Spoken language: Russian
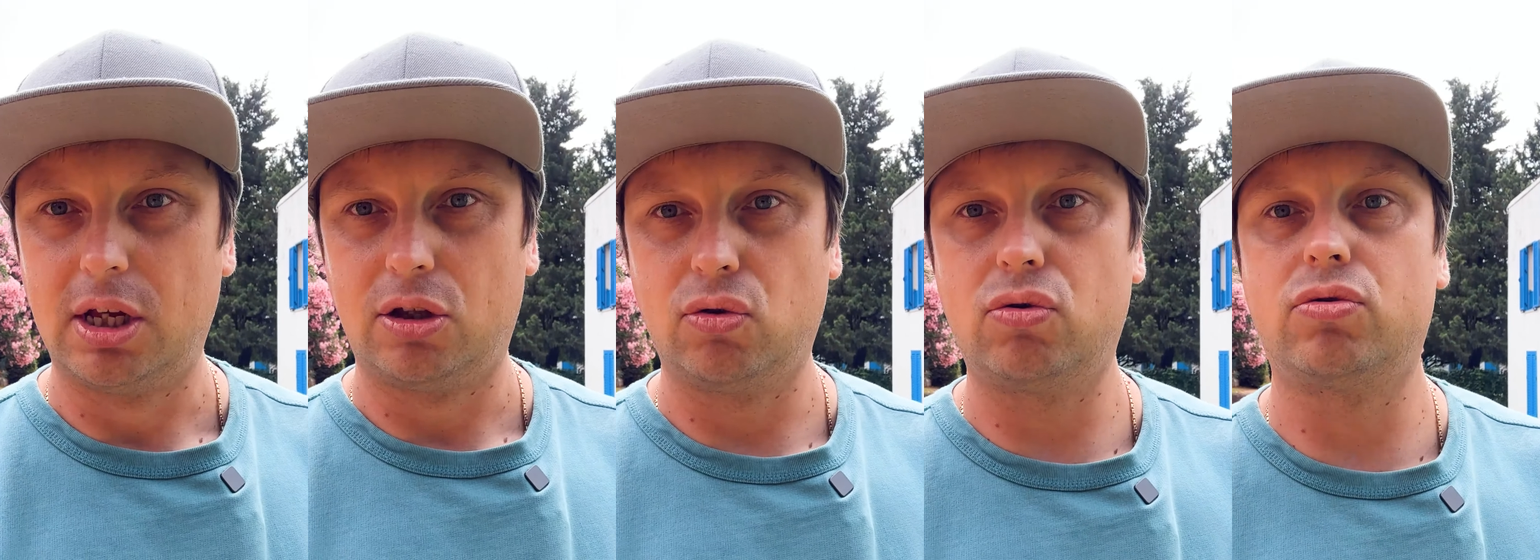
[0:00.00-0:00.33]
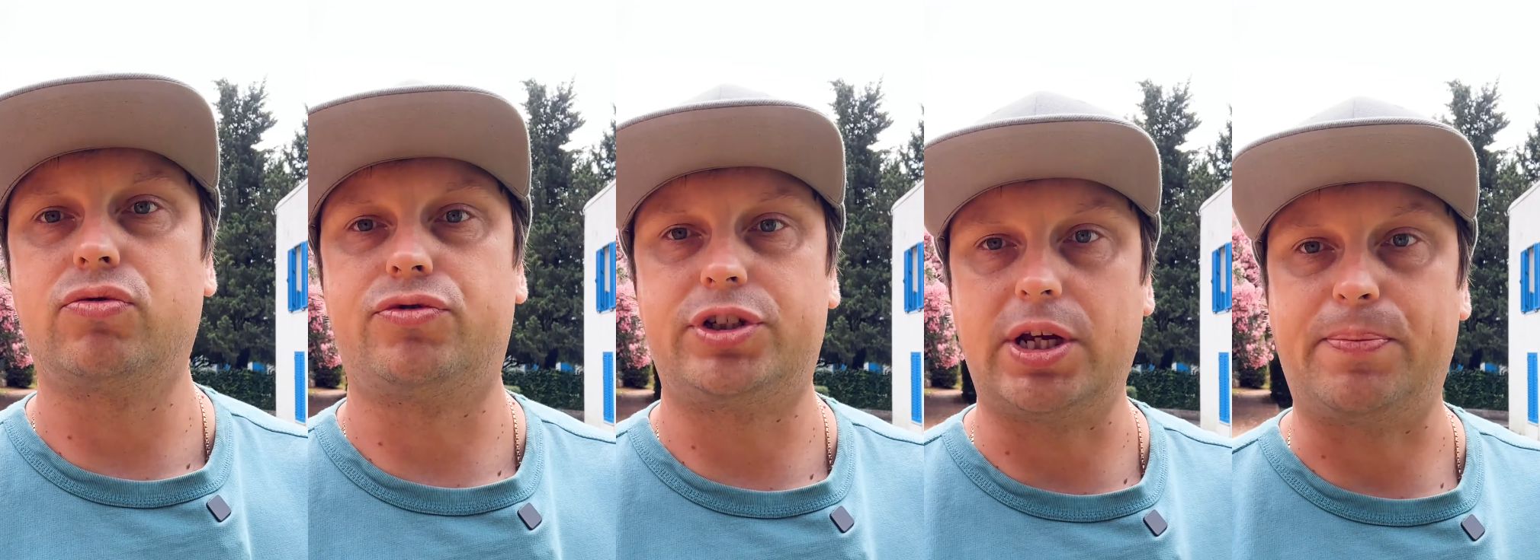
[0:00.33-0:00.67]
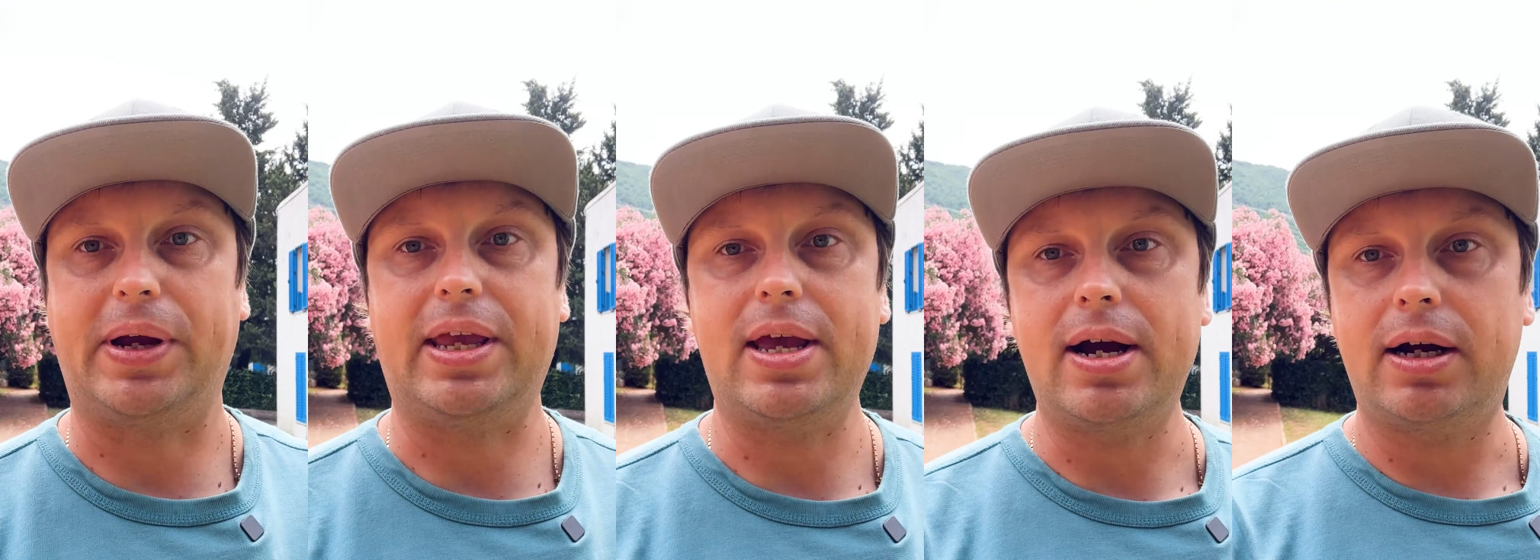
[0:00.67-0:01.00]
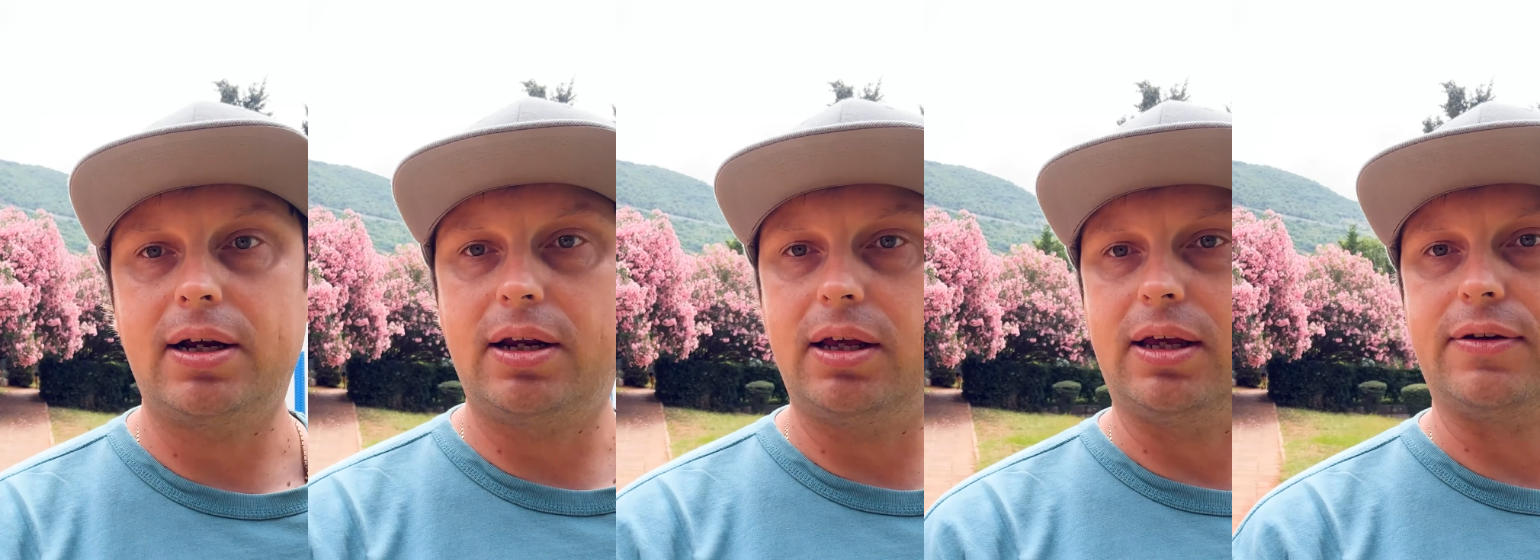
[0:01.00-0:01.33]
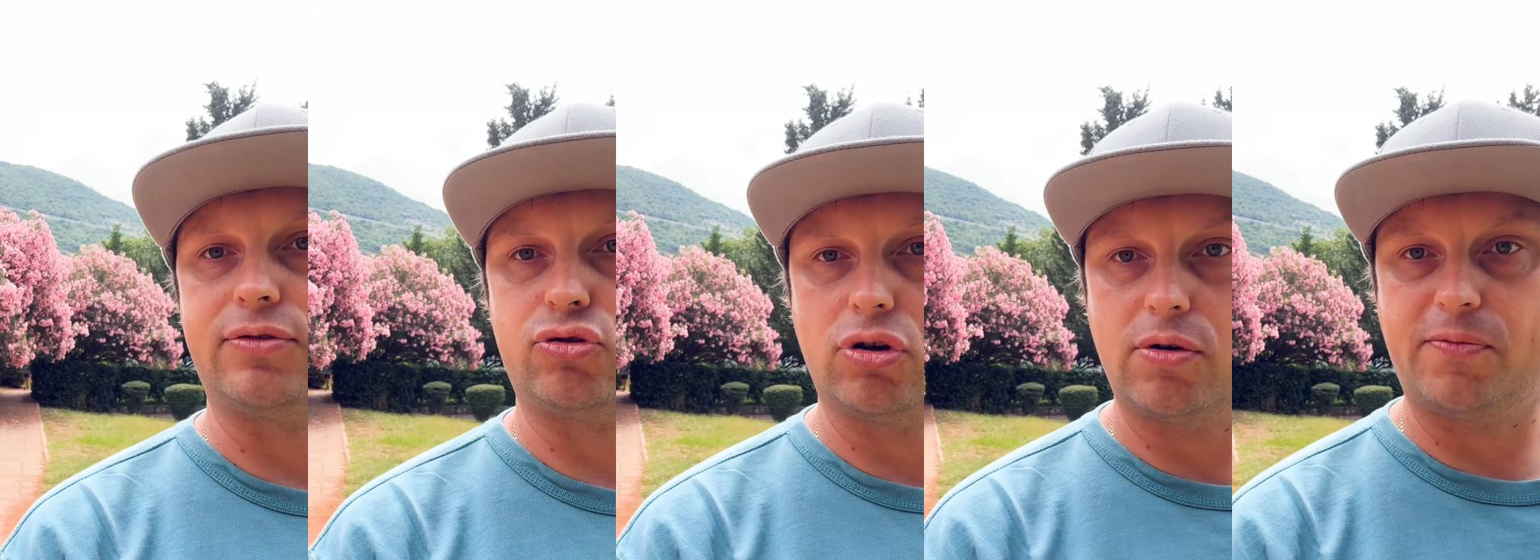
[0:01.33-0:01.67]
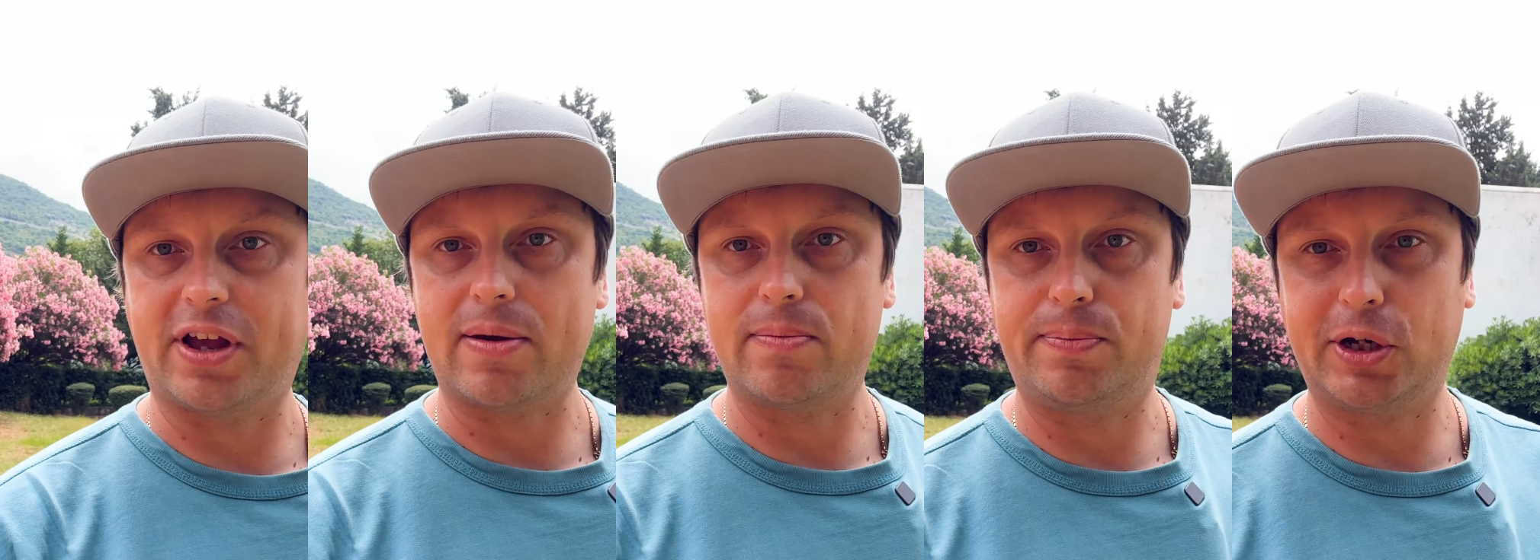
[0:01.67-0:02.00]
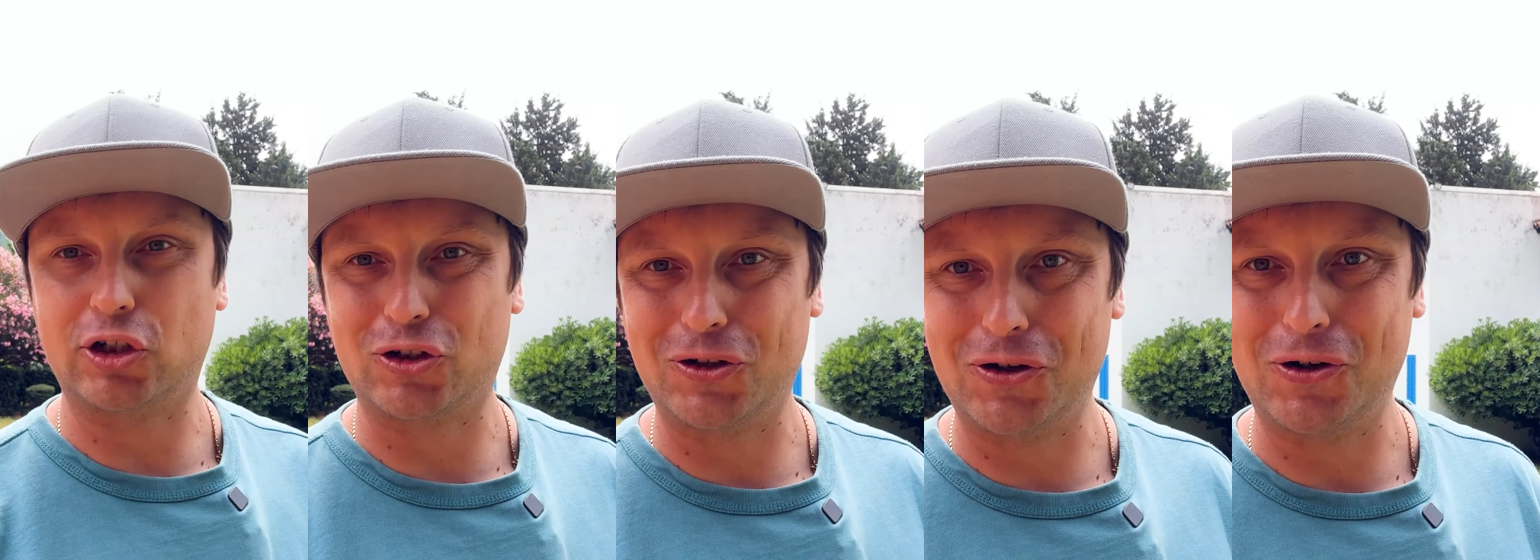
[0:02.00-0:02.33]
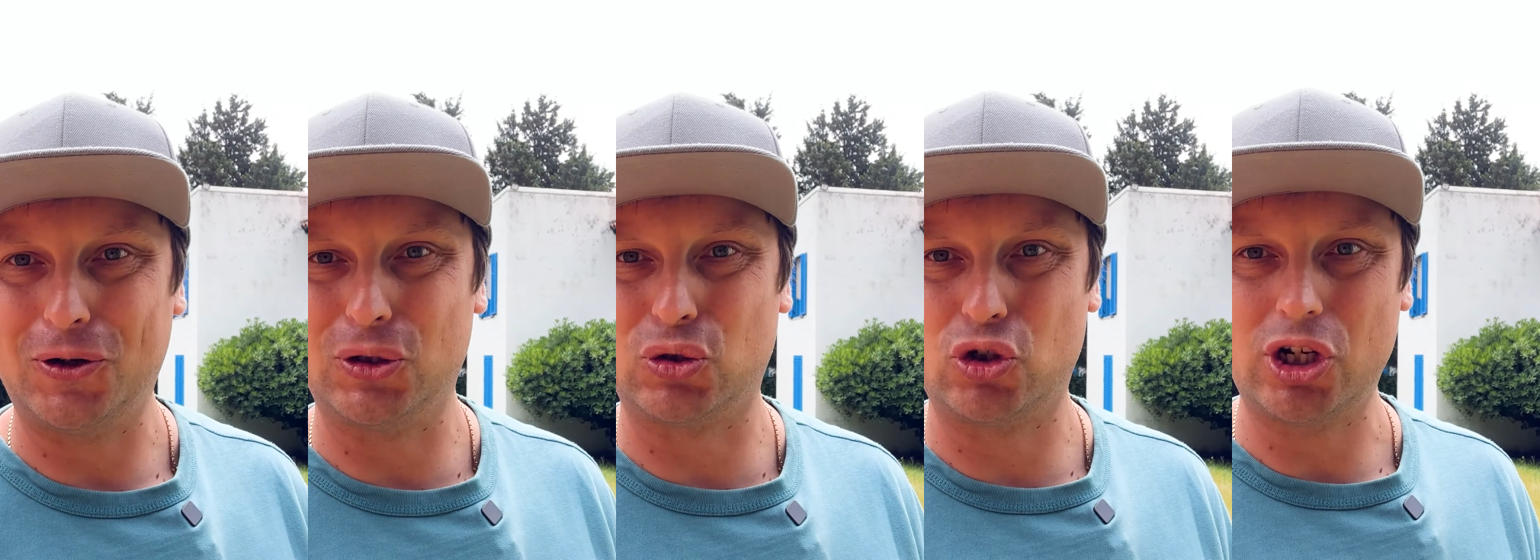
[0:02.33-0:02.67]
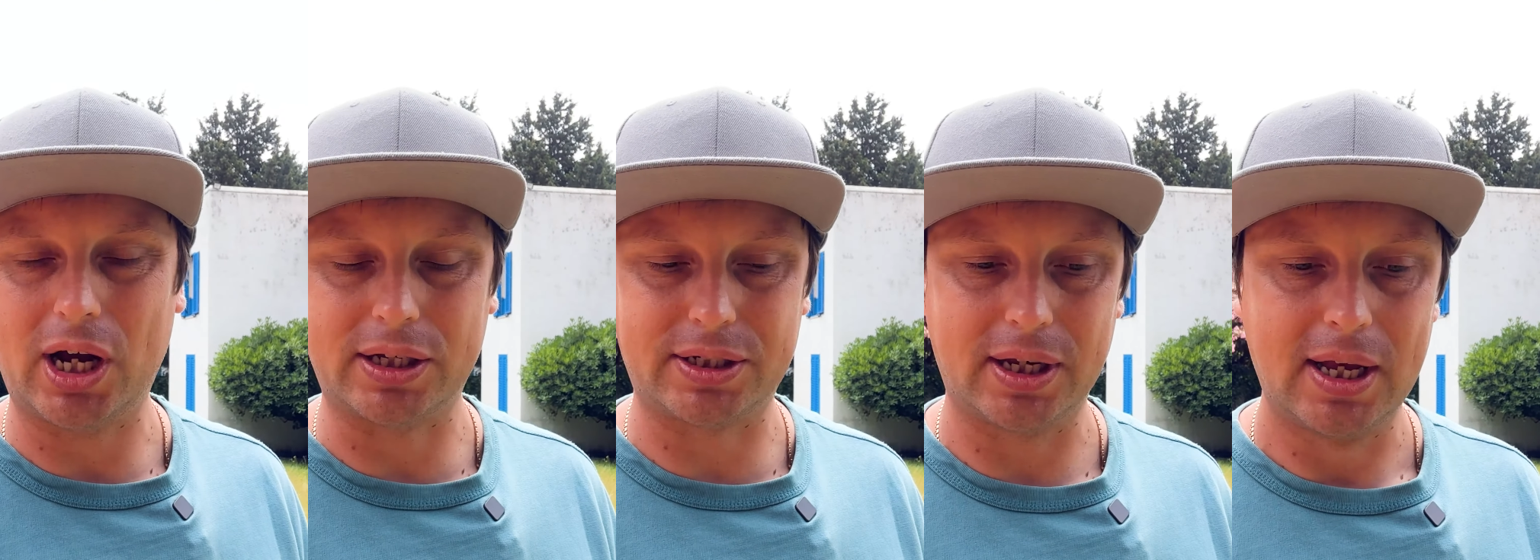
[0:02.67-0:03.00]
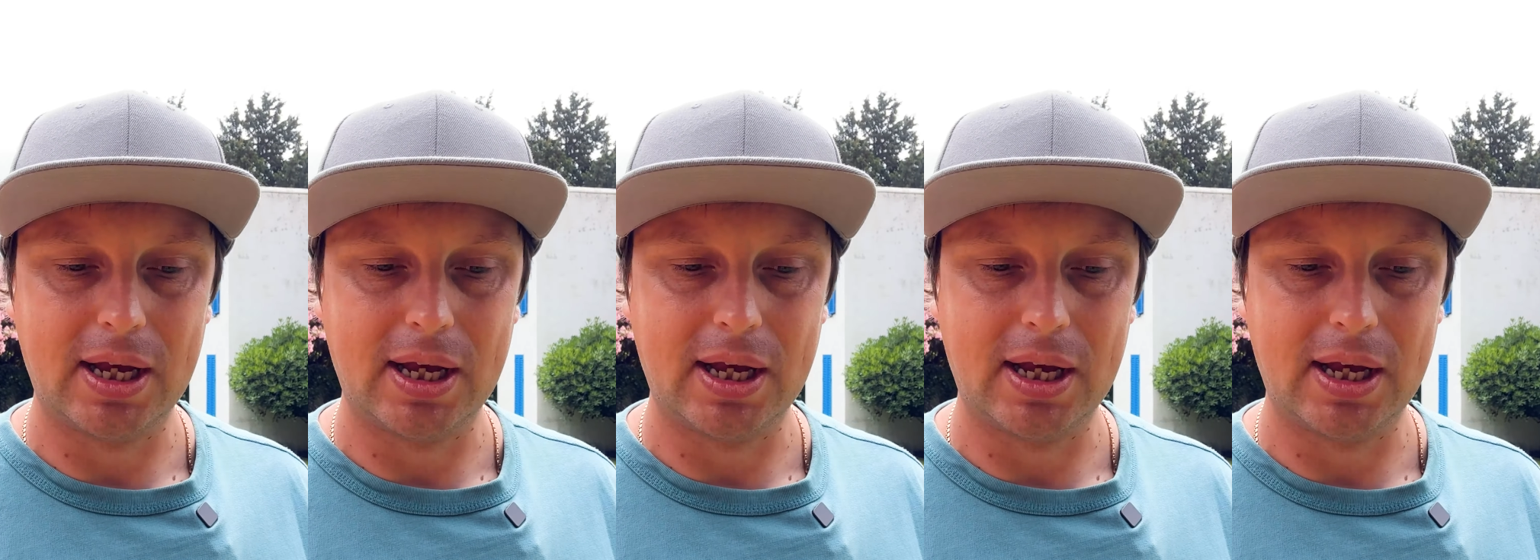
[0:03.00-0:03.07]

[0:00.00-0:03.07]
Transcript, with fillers: Ну, все приехали, и все, время пришло изучать.